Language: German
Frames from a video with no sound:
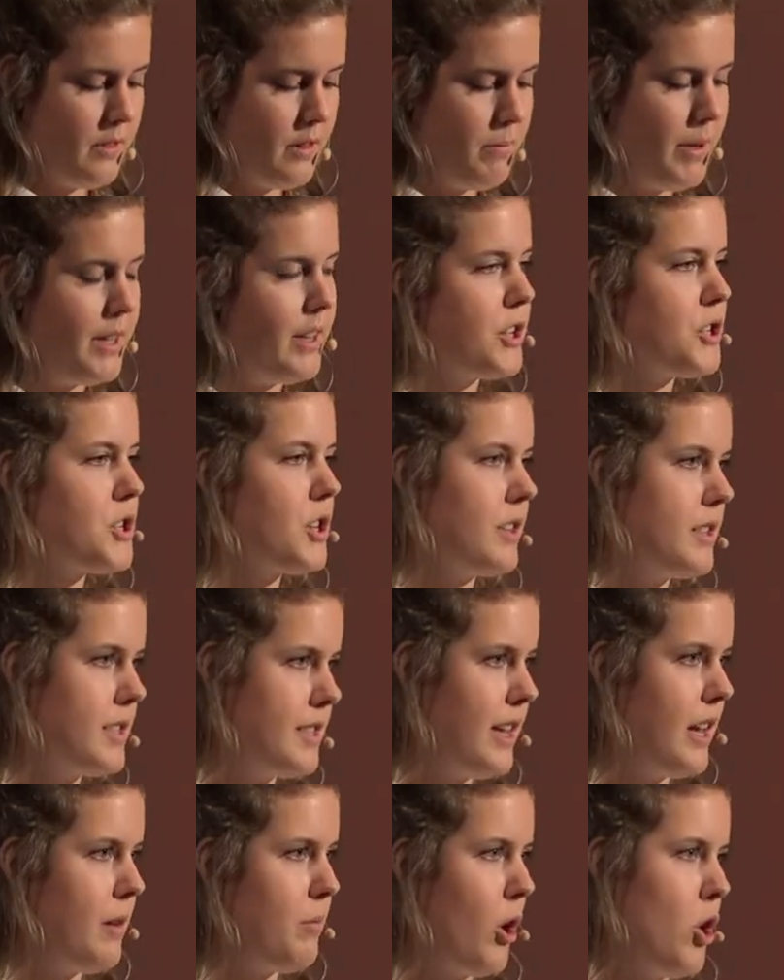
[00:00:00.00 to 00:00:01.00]
Wir hatten erst das
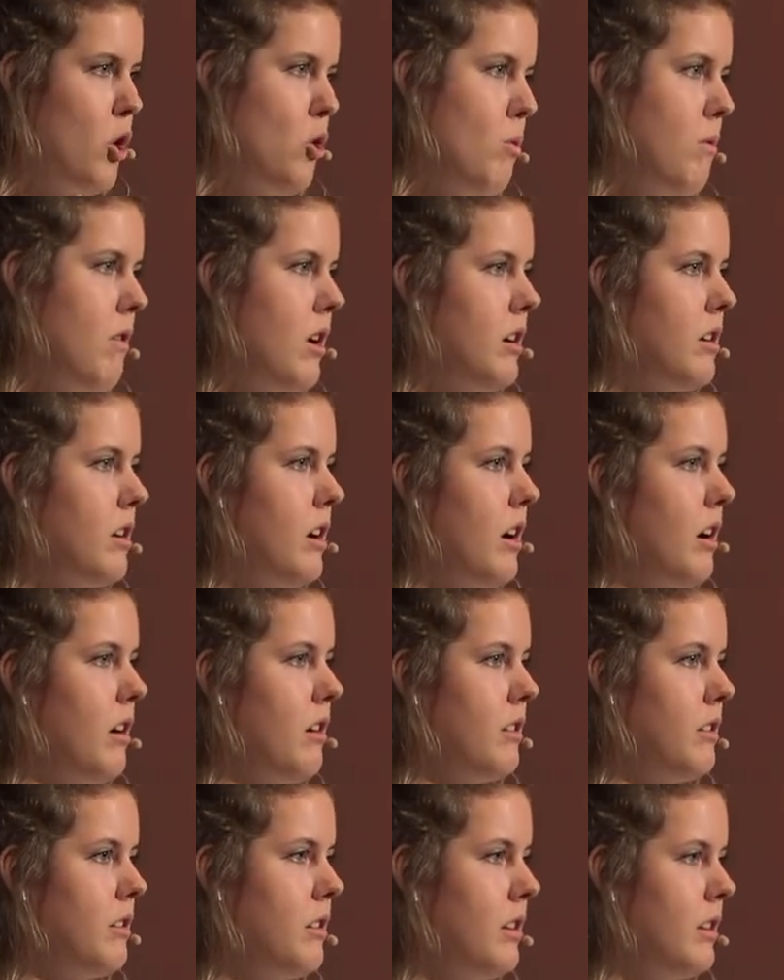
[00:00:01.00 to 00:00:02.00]
Thema Noah.
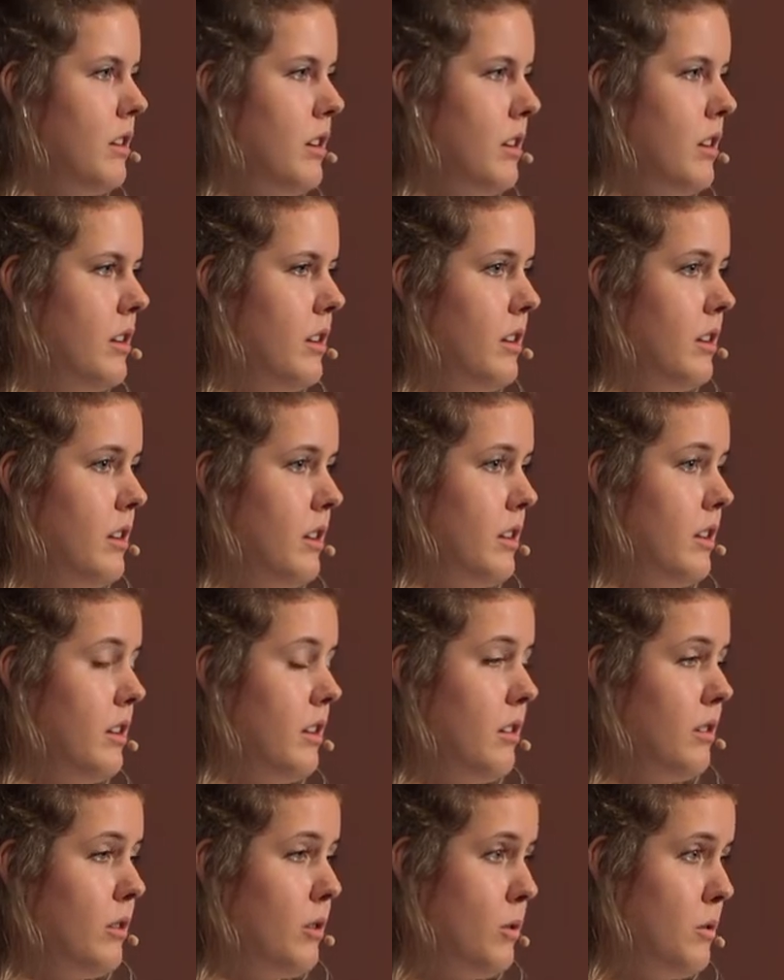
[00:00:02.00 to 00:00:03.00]
Gehabt.
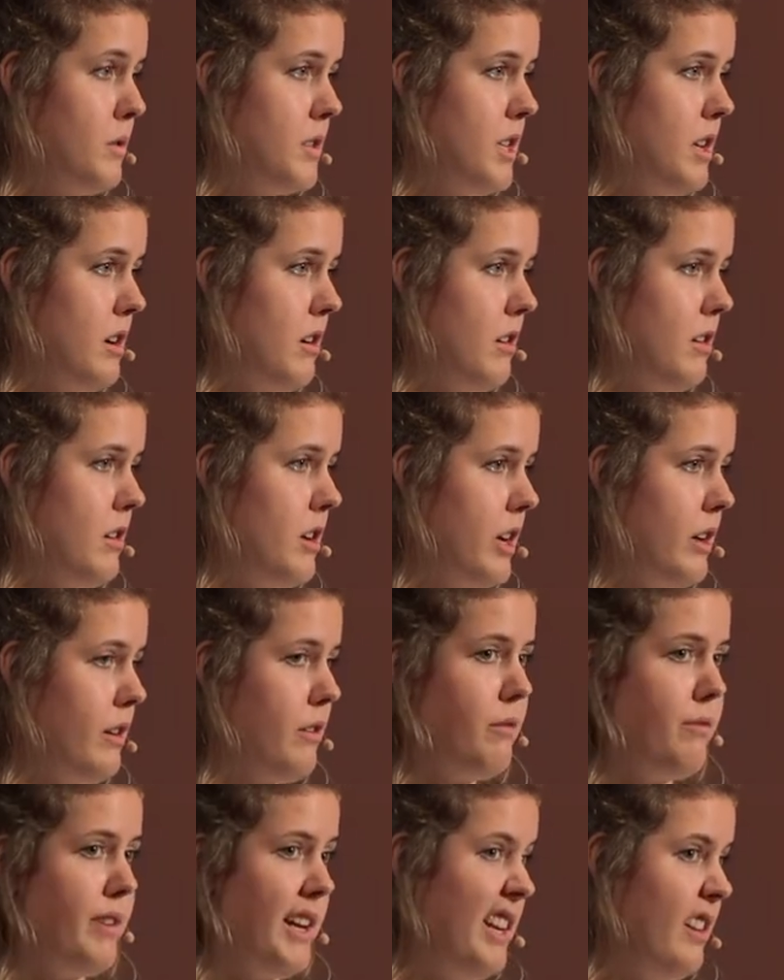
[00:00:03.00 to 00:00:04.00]
Grosse Arche,
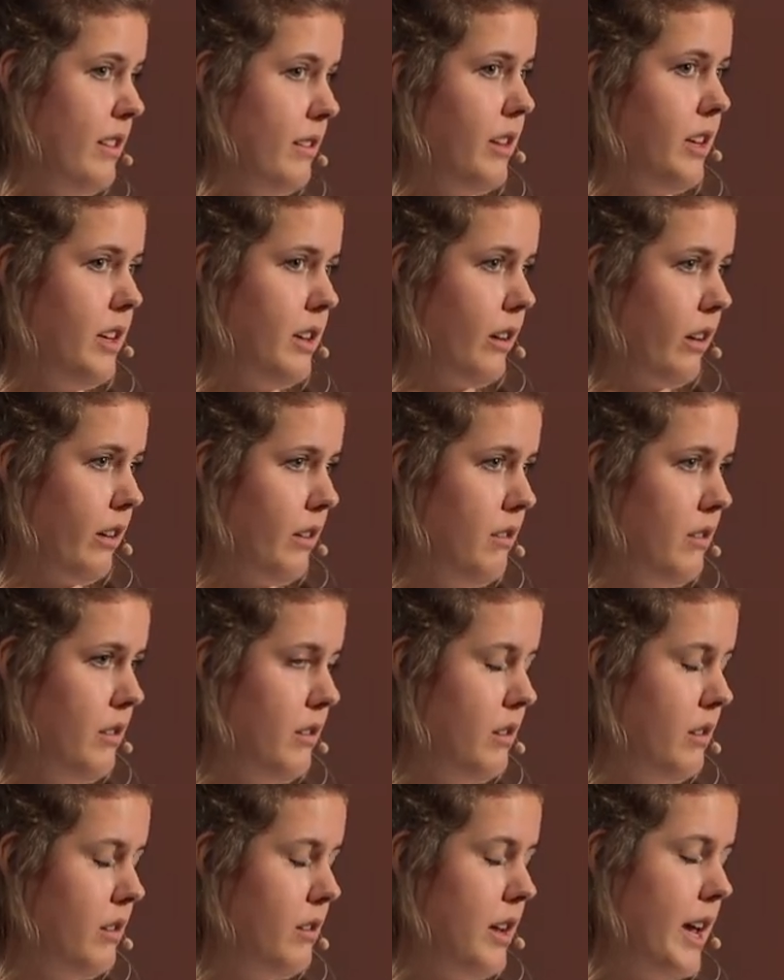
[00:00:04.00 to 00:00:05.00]
viele Tiere.
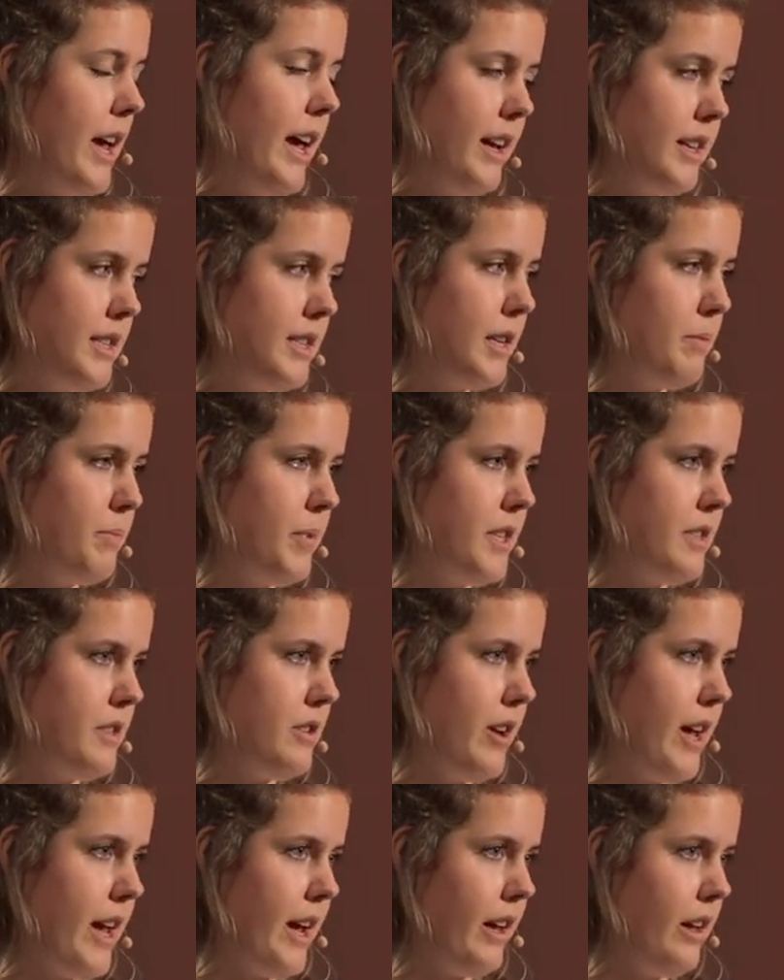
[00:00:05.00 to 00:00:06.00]
Herzig bis
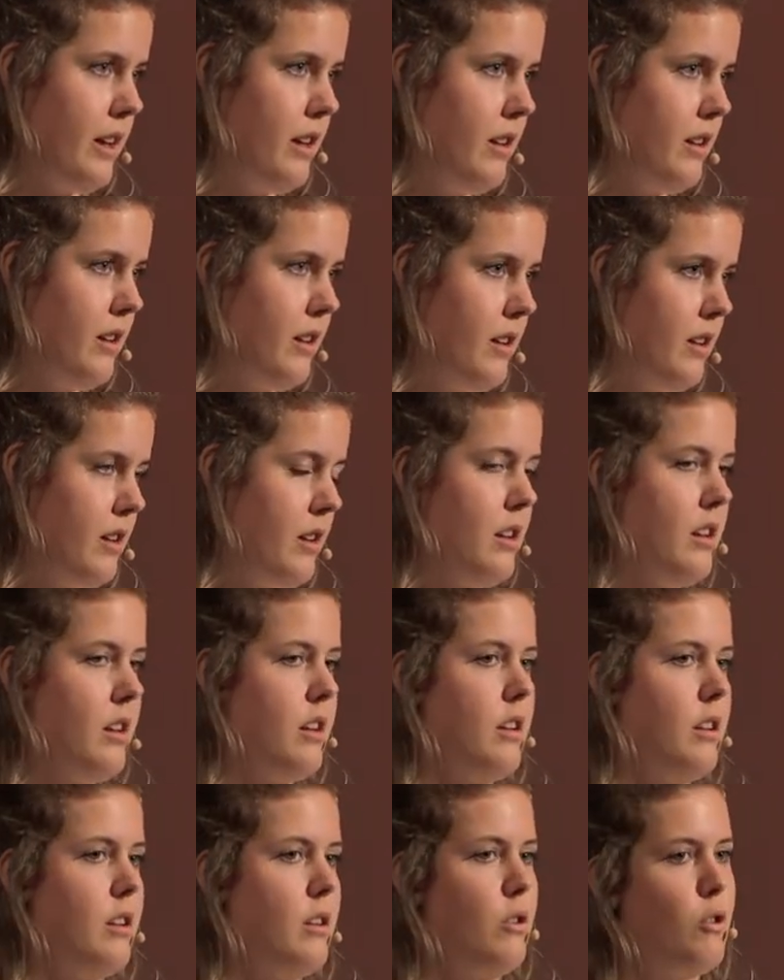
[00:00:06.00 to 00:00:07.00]
daher.
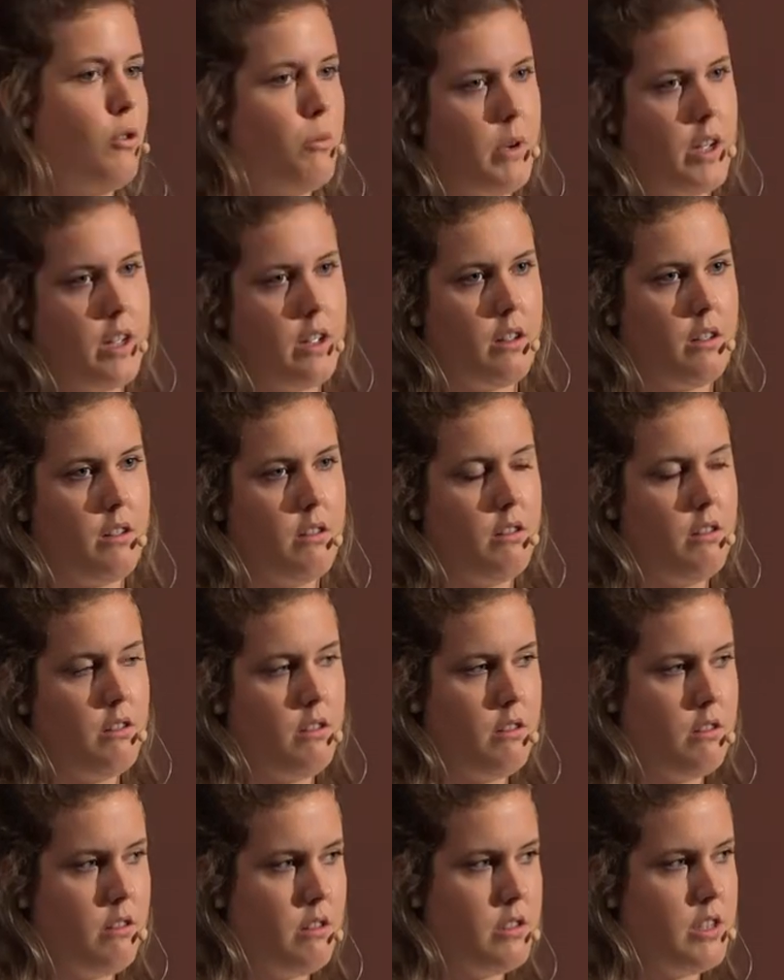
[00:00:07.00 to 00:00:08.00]
Nur
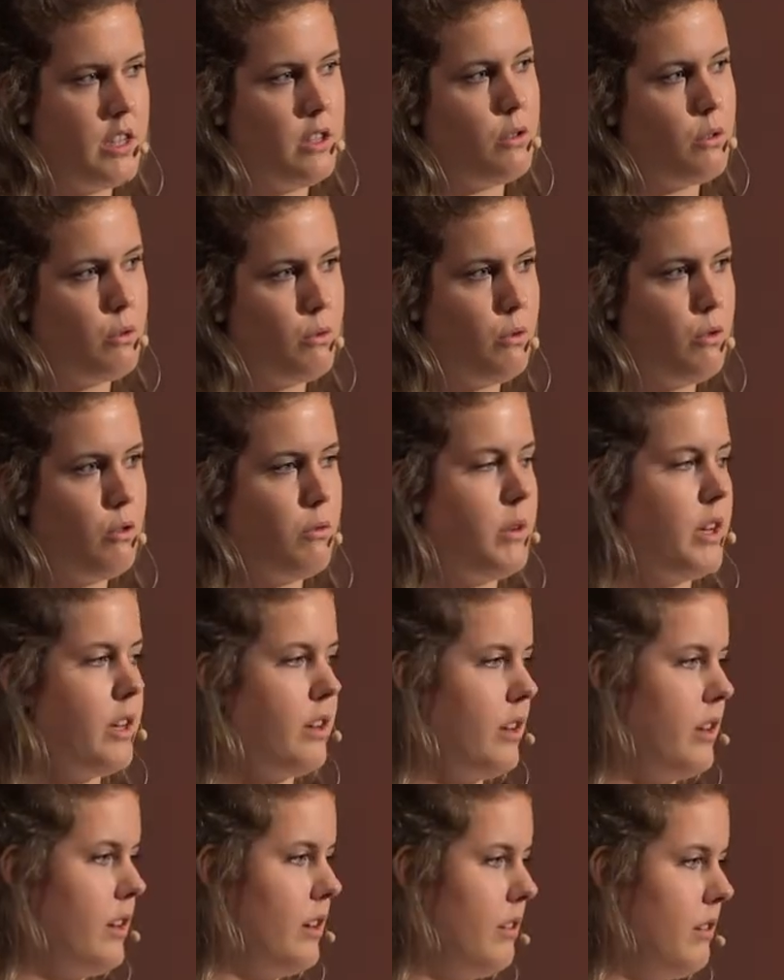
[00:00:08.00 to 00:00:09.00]
sind rundum
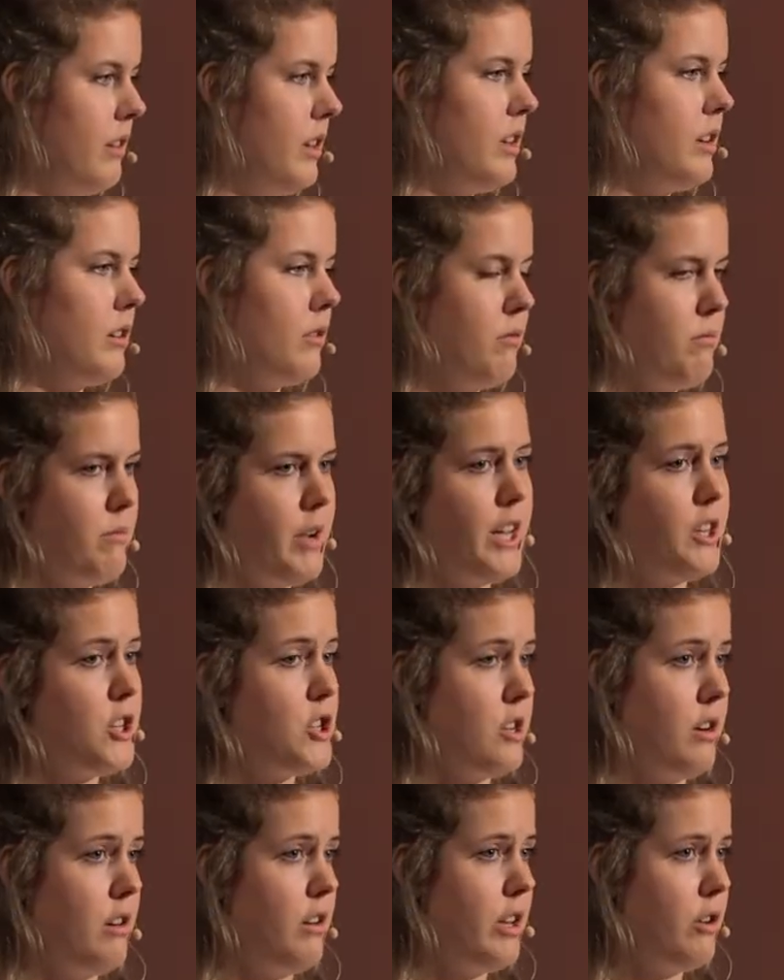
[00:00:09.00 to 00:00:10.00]
Tiere und
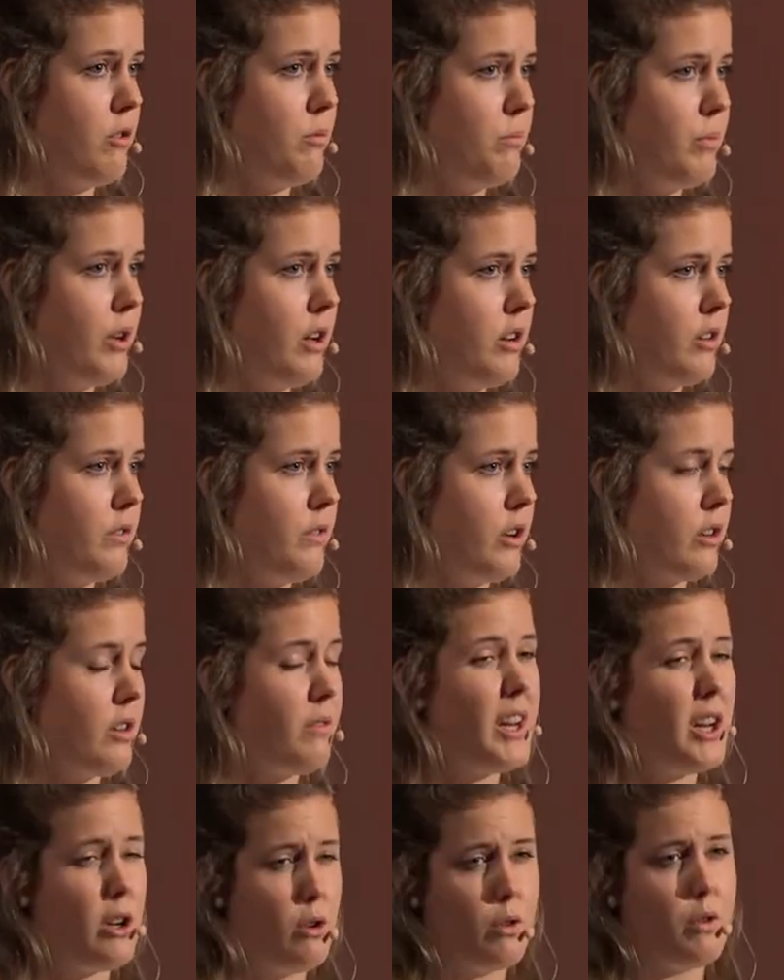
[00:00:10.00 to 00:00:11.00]
Menschen alle umgebracht worden,
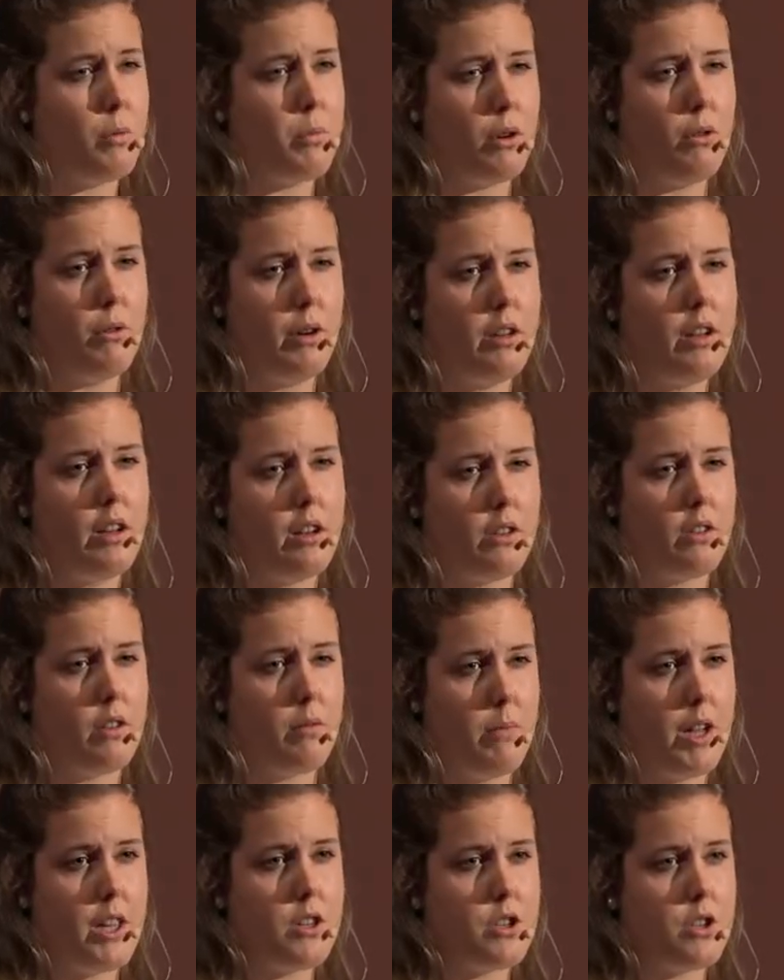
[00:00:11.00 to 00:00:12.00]
weil Gott bereut hat, dass er
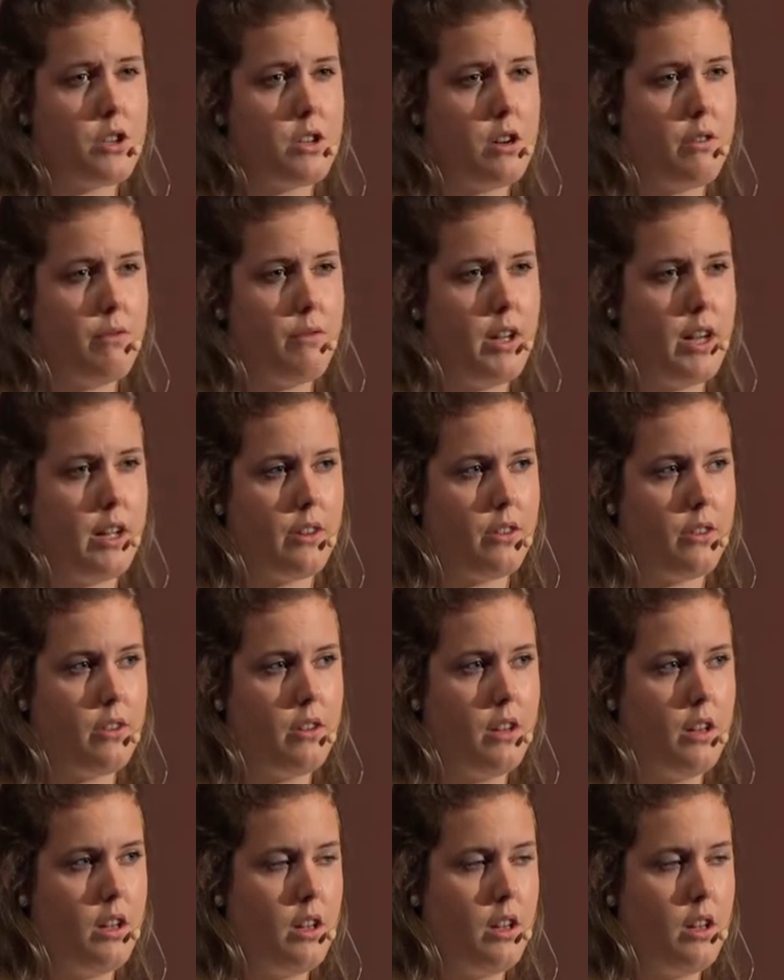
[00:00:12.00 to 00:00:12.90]
Menschen geschaffen hat.